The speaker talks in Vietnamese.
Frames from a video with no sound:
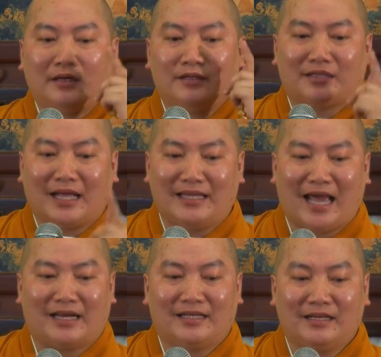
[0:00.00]
người ta
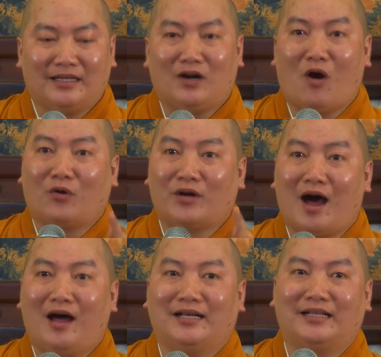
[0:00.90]
dành những cái đồ
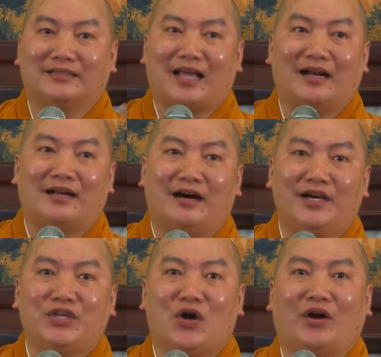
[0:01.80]
đó để người ta
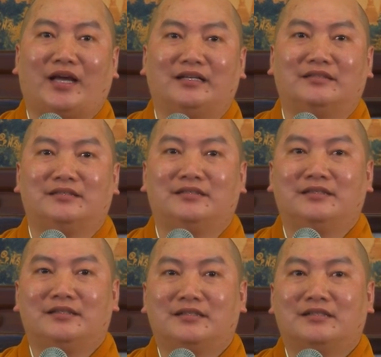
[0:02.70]
gửi cho cái người
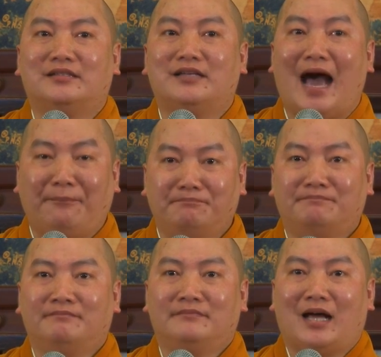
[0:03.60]
người
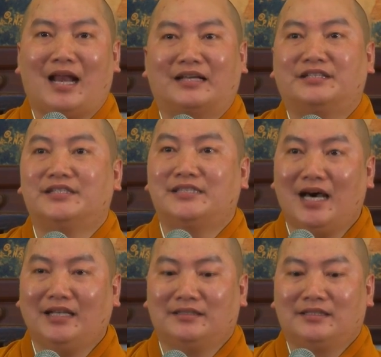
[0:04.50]
âm hay là người
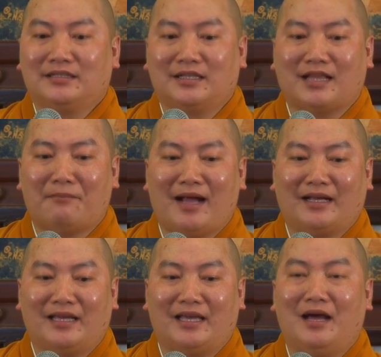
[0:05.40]
chết, người ta mang
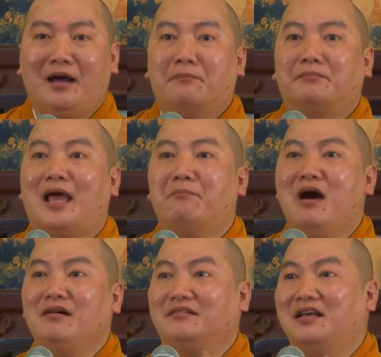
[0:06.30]
cái nghĩa để
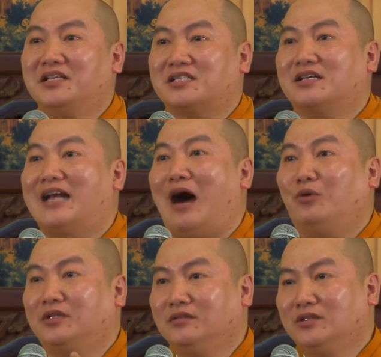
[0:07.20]
bớt đi sự
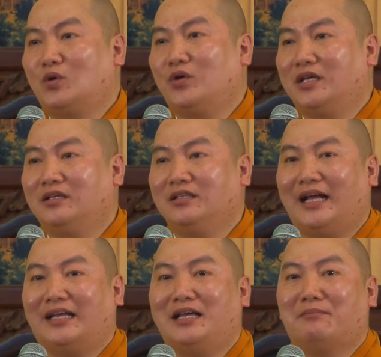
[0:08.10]
đau thương của những
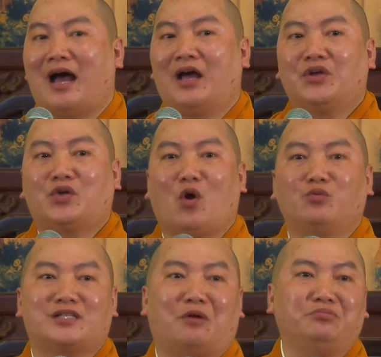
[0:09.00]
cái khi mà
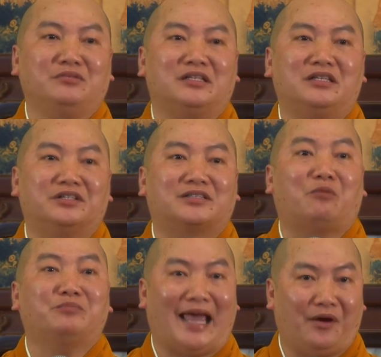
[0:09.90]
chôn sống những người
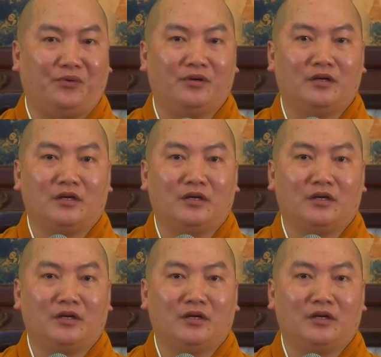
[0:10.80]
sống theo,